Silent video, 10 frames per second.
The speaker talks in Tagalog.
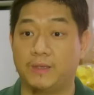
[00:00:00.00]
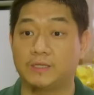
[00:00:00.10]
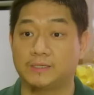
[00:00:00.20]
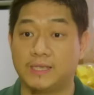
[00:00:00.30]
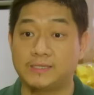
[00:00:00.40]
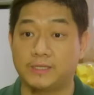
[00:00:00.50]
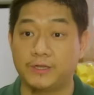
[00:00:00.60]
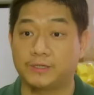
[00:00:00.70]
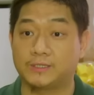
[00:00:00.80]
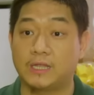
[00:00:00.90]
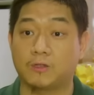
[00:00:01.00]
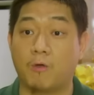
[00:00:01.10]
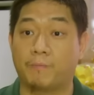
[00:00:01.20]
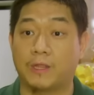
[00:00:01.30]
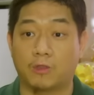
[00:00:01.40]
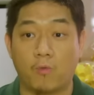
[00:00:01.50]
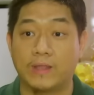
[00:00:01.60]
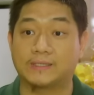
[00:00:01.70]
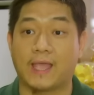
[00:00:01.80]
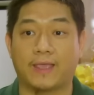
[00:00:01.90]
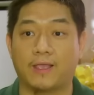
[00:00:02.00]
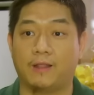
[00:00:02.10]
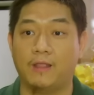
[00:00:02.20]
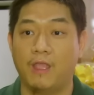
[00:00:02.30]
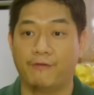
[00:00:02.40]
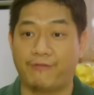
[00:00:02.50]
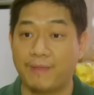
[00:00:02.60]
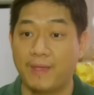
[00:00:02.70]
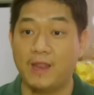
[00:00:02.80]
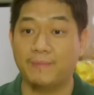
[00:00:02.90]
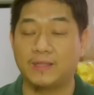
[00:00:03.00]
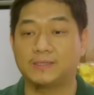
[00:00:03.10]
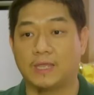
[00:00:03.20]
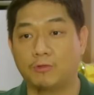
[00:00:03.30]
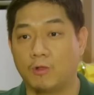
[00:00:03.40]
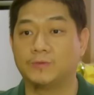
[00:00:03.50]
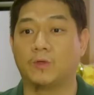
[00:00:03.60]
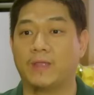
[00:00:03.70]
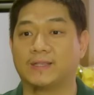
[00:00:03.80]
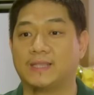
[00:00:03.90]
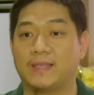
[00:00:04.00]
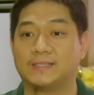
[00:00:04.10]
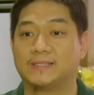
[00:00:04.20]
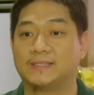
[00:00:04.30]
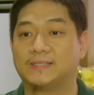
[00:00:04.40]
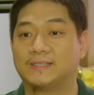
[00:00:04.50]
because 60 years that complete to one cycle, 5 elements and 12 zodiac signs.